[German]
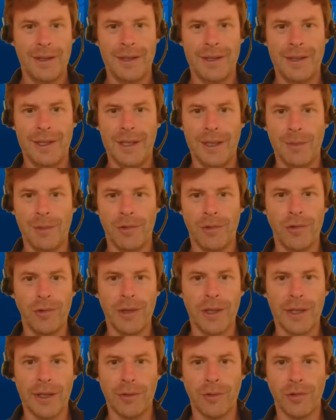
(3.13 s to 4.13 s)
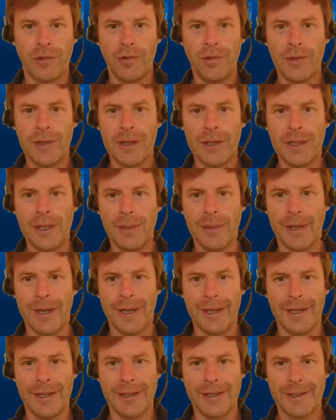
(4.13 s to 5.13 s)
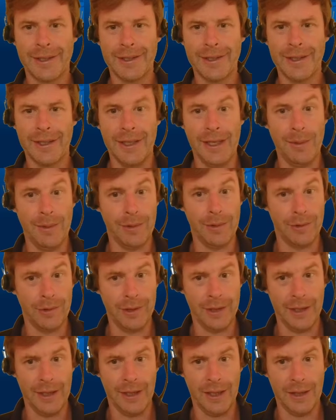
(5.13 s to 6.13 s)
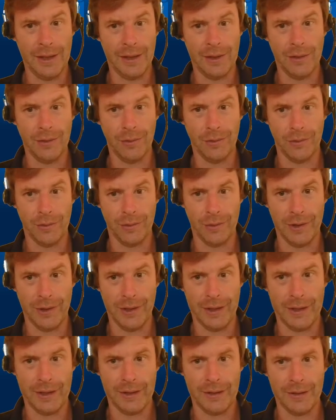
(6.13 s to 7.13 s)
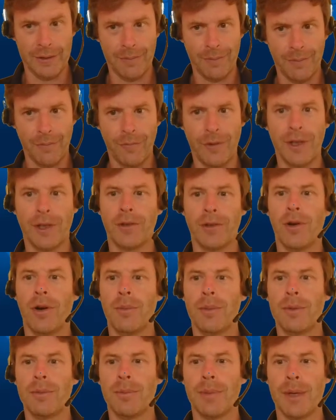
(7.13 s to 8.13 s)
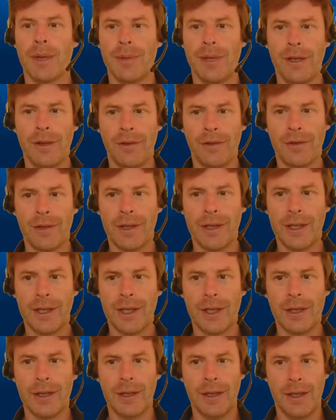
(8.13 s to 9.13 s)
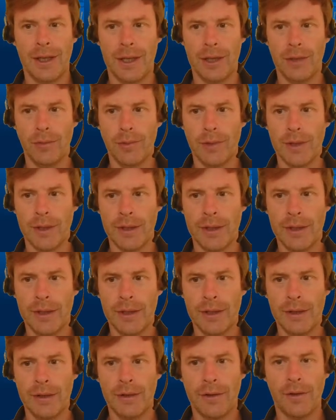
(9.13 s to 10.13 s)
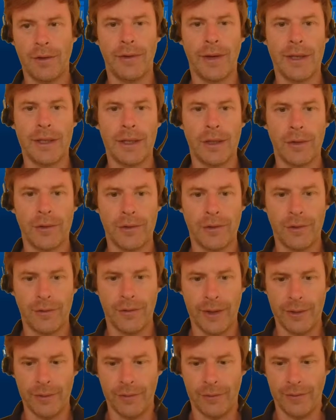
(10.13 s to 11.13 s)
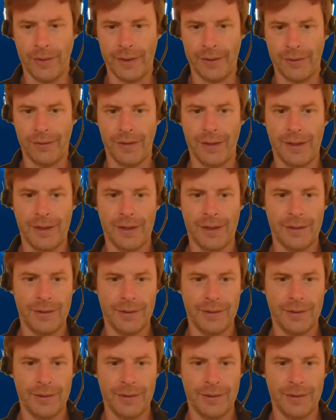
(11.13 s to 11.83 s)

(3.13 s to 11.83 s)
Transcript: Liebe Schülerinnen und Schüler, liebe Eltern, liebe Kolleginnen und Kollegen, willkommen beim Insider Januar 2022.